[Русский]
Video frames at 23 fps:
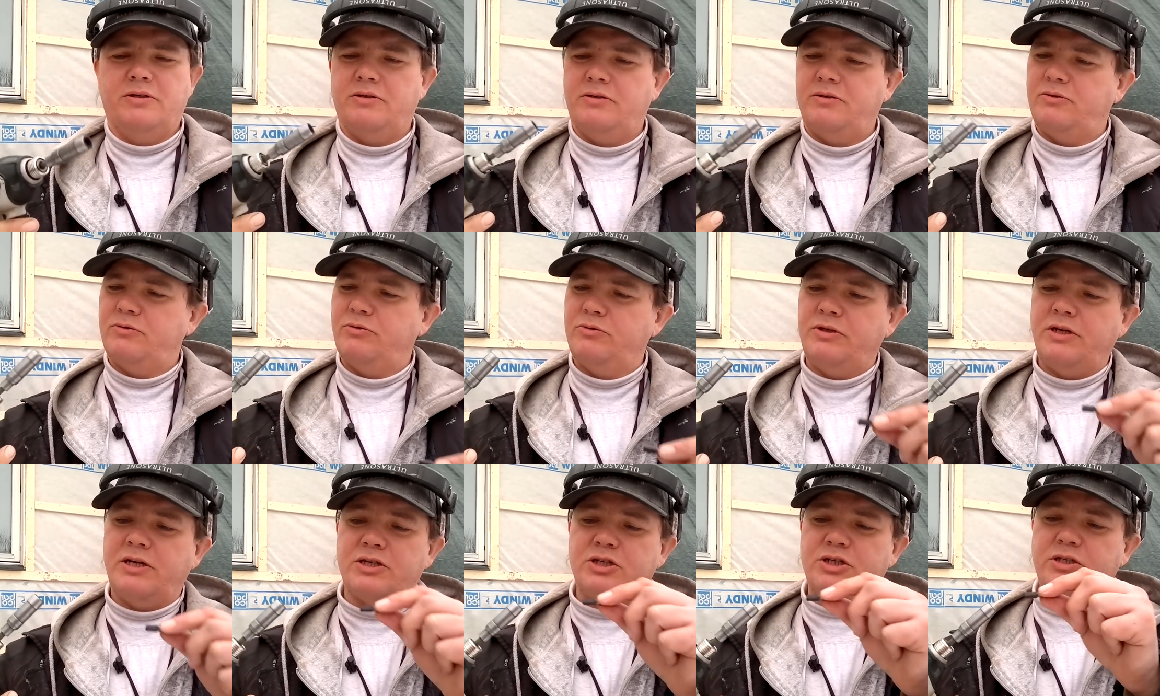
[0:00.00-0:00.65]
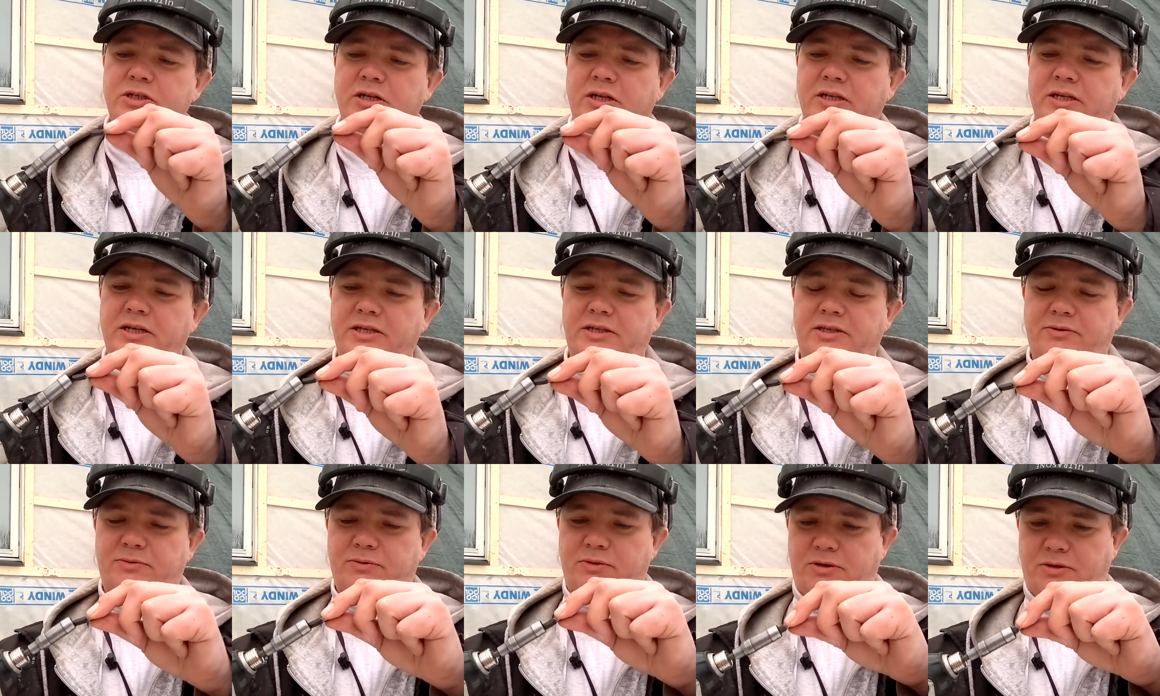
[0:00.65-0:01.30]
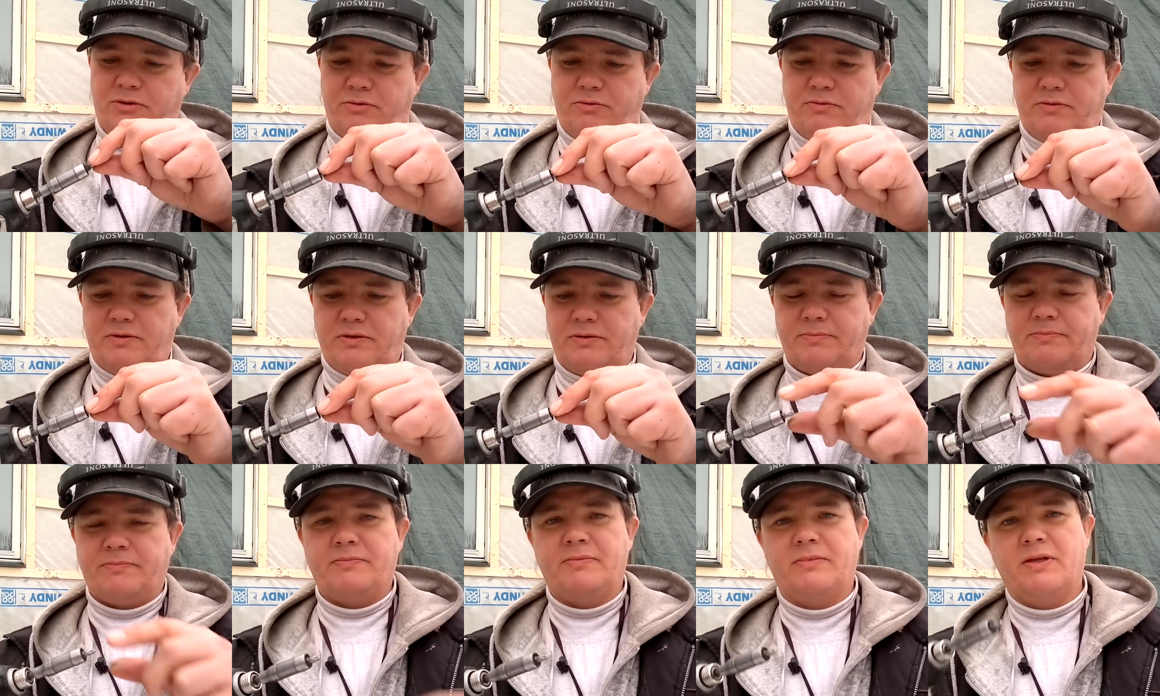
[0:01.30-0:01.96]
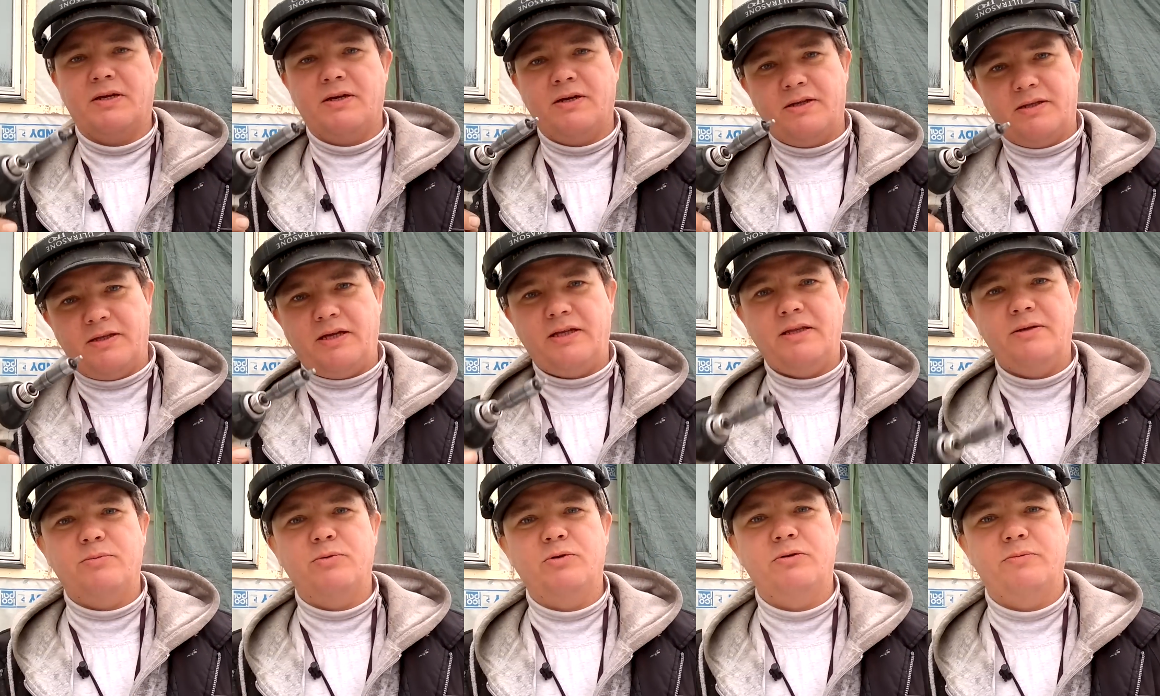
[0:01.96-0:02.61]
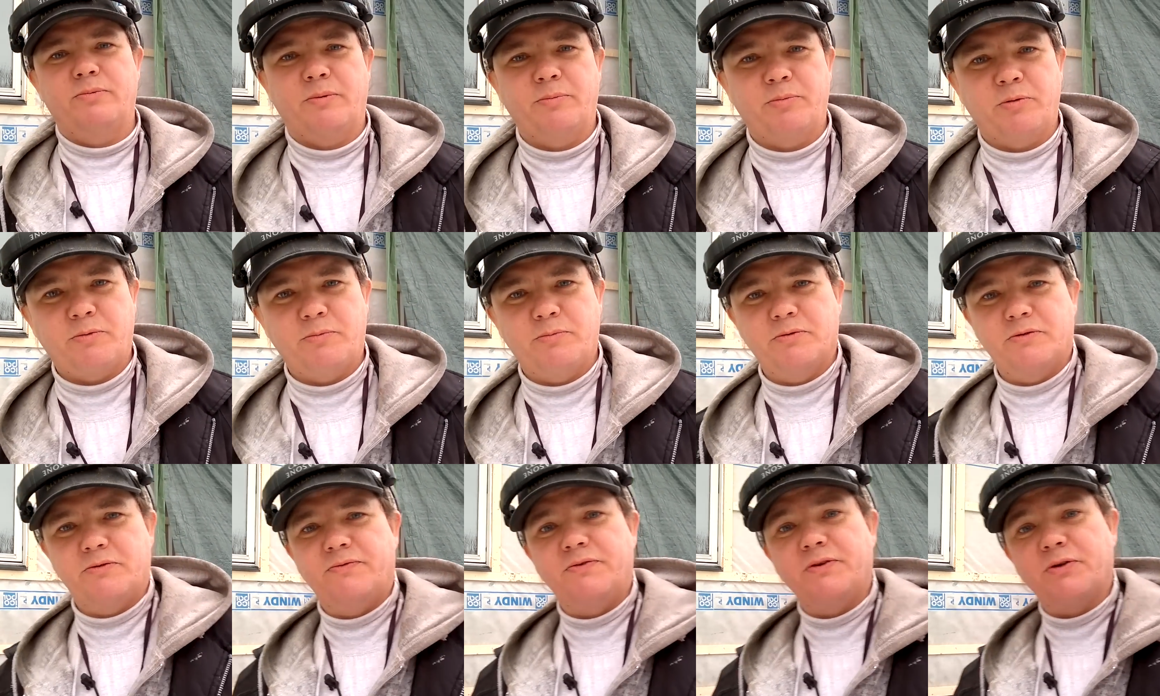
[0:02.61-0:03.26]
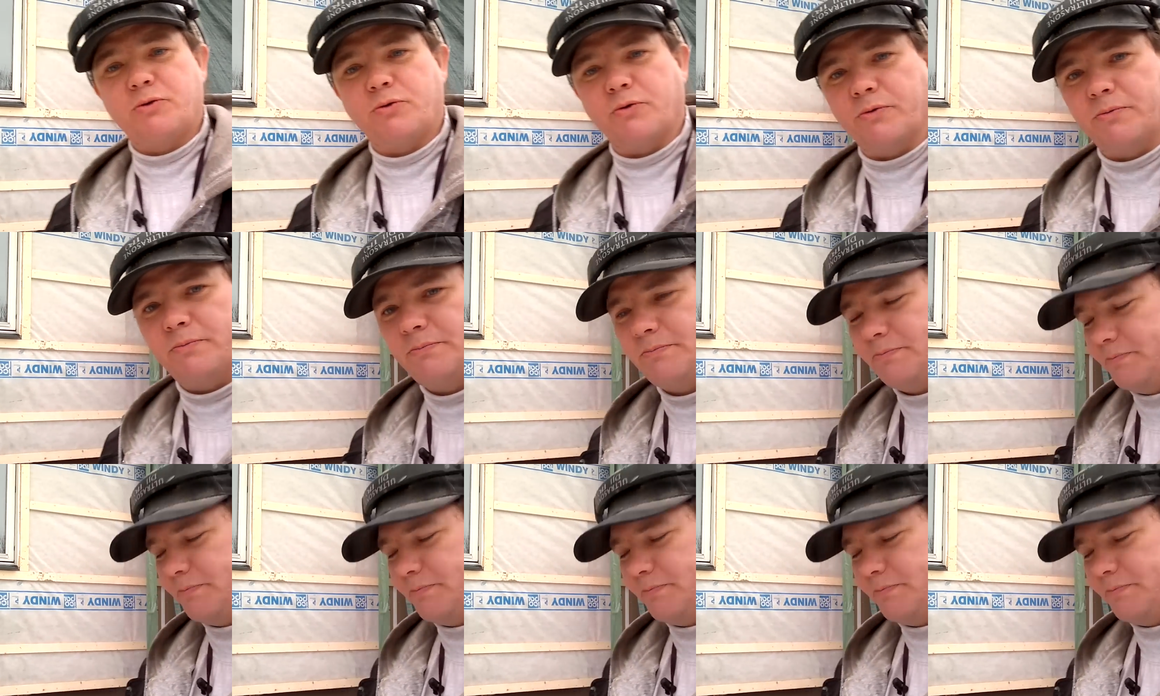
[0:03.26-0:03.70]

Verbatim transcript: Но ну, не ожидал я от него такого. Надо будет попробовать Виху.